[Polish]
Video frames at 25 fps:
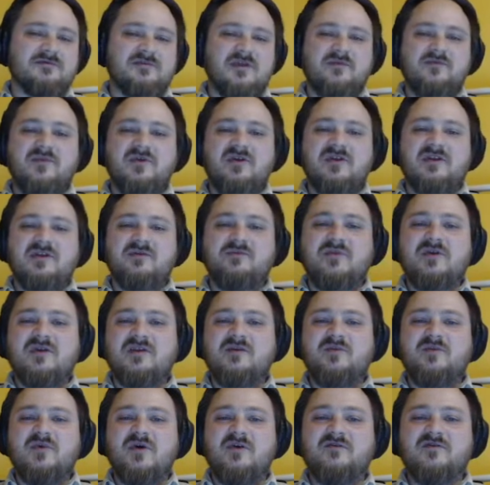tam byli,
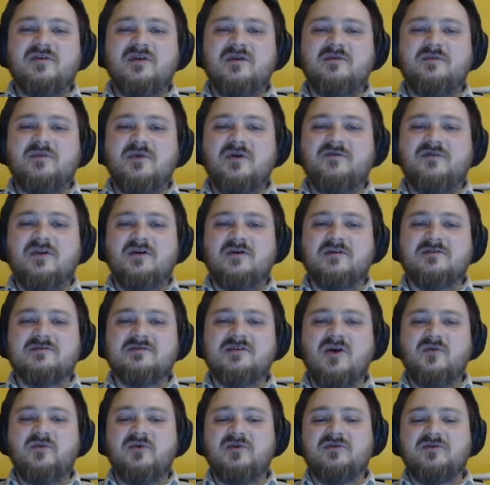byli pewnie, pewne
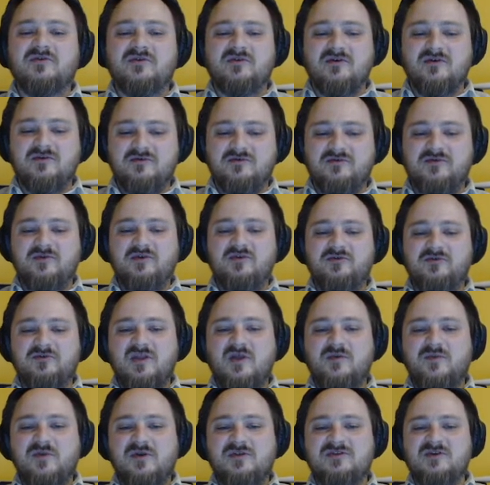osoby, które, o których
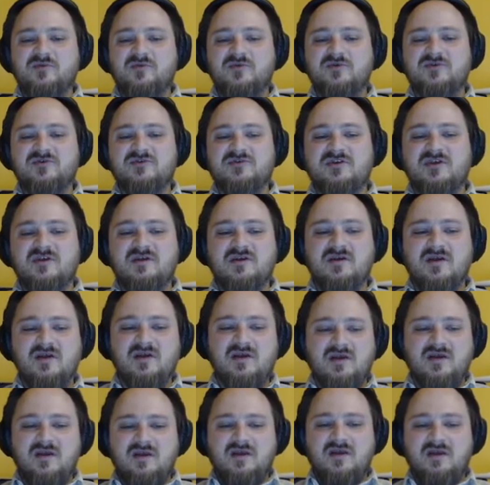tutaj będzie później
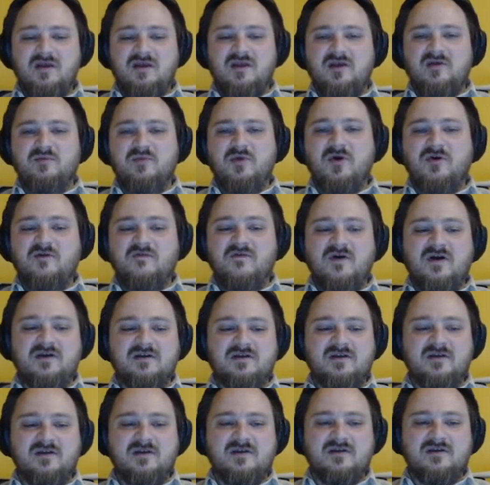
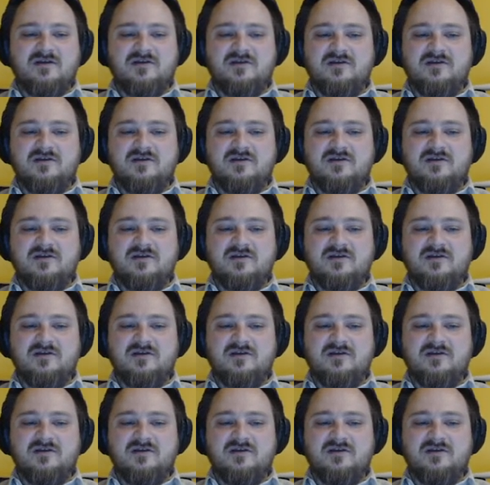mowa,